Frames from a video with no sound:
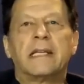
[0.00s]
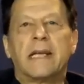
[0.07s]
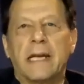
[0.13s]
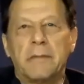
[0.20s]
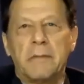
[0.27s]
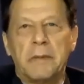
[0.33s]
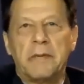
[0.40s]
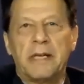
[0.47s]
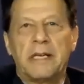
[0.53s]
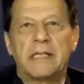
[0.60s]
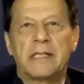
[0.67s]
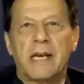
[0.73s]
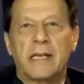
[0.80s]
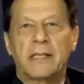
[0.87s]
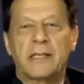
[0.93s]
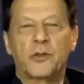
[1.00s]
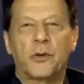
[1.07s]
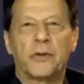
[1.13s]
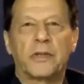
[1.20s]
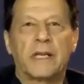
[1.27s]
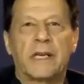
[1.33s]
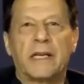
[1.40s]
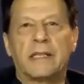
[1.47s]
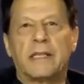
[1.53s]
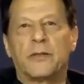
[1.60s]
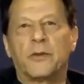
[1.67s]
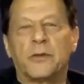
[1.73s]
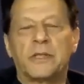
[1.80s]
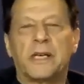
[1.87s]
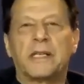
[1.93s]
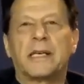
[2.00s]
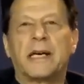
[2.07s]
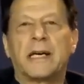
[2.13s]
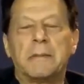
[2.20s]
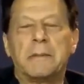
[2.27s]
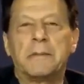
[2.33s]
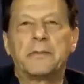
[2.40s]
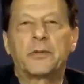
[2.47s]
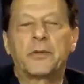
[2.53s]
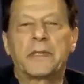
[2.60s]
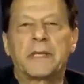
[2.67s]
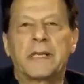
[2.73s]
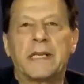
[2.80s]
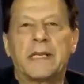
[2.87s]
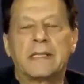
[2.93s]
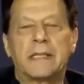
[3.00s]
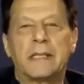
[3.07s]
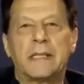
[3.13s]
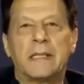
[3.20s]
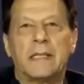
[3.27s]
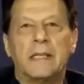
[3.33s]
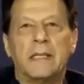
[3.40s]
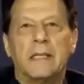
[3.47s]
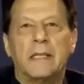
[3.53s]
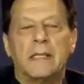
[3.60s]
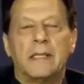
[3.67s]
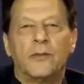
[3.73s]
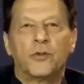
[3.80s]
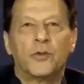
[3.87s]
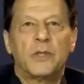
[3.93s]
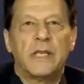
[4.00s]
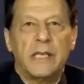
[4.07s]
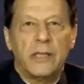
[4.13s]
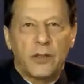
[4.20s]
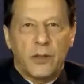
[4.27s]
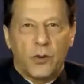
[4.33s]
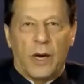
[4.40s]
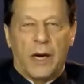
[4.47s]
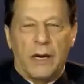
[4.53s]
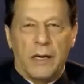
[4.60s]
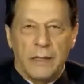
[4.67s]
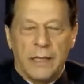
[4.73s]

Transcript: 99 में भी ये डिजास्टर छोड़ के गए थे 2018 में छोड़ के गए थे तो ये को